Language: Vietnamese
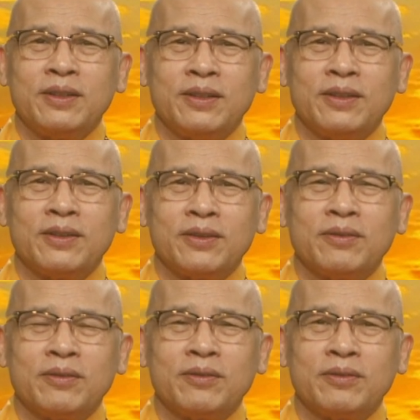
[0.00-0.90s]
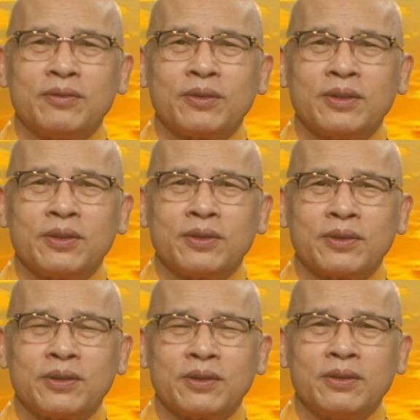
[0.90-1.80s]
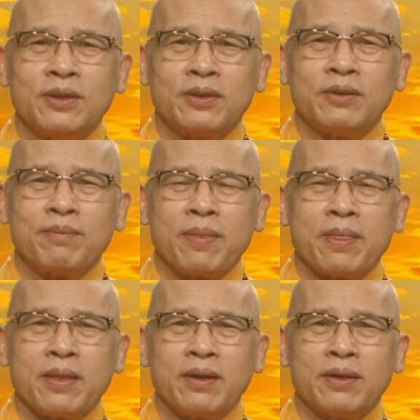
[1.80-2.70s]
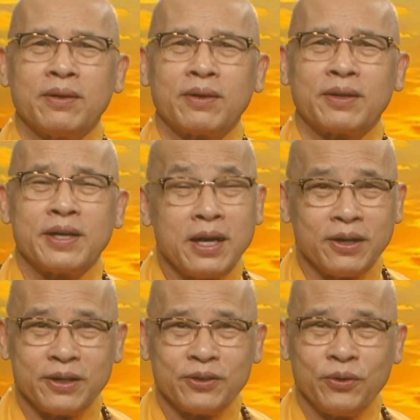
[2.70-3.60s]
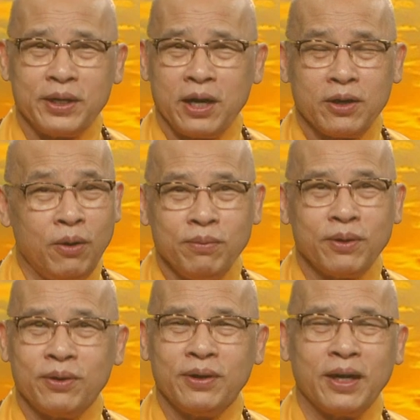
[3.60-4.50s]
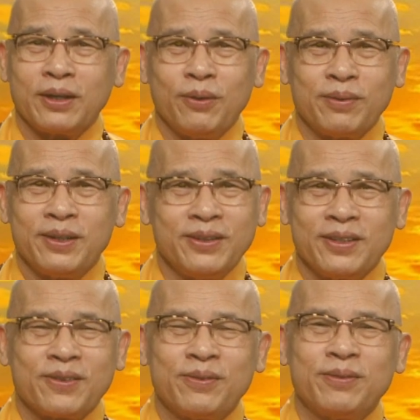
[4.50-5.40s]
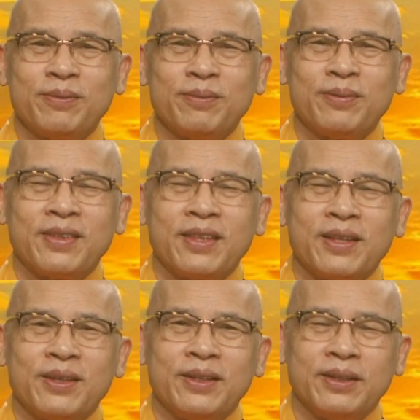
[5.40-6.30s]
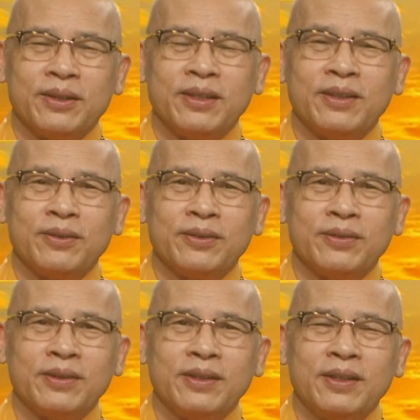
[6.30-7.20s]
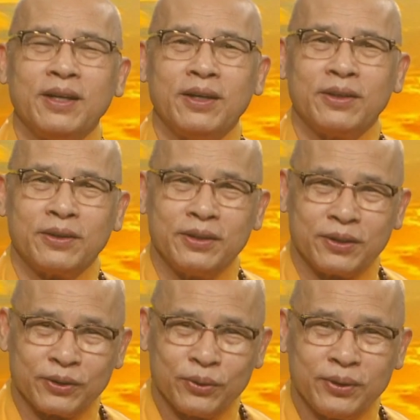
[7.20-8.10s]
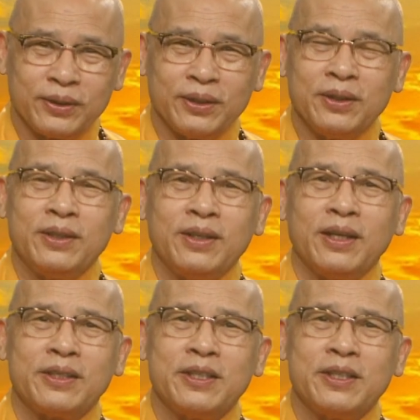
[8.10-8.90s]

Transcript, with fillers: uh, uh, uh, ra lệnh nói là không anh không có được à, anh dừng xuống anh